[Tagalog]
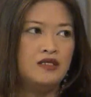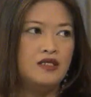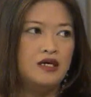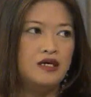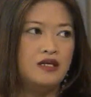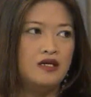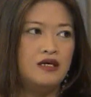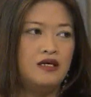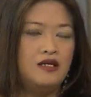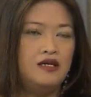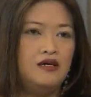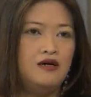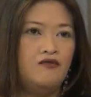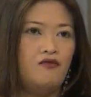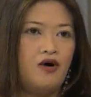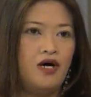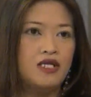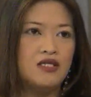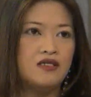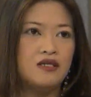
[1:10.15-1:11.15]
they really
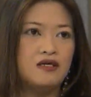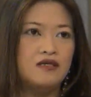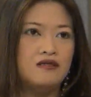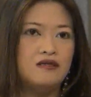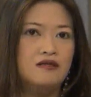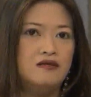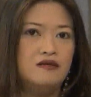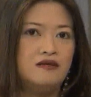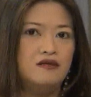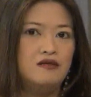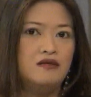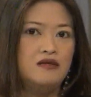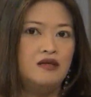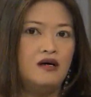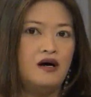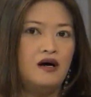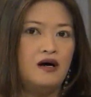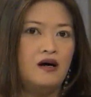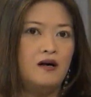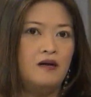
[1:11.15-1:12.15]
wanted
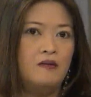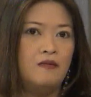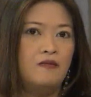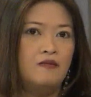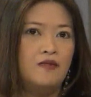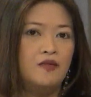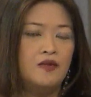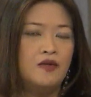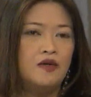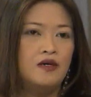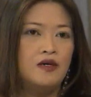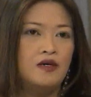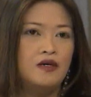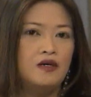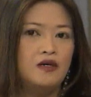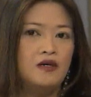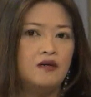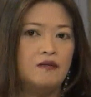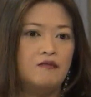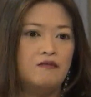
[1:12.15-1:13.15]
na
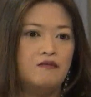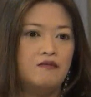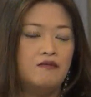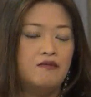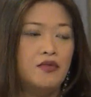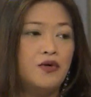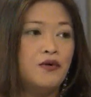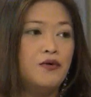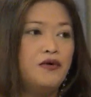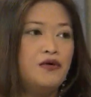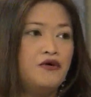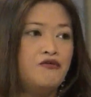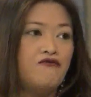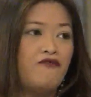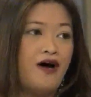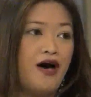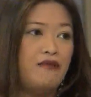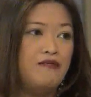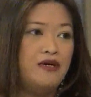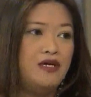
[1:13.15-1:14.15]
buo yung
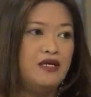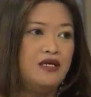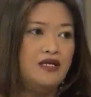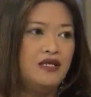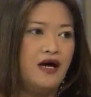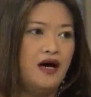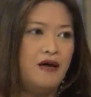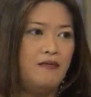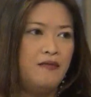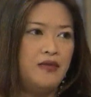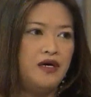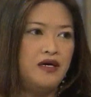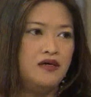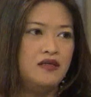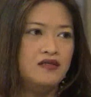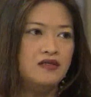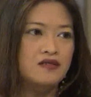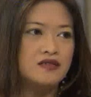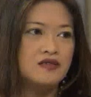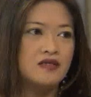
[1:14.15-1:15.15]
family
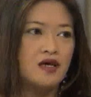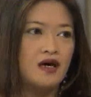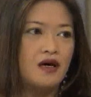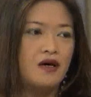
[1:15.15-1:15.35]
namin.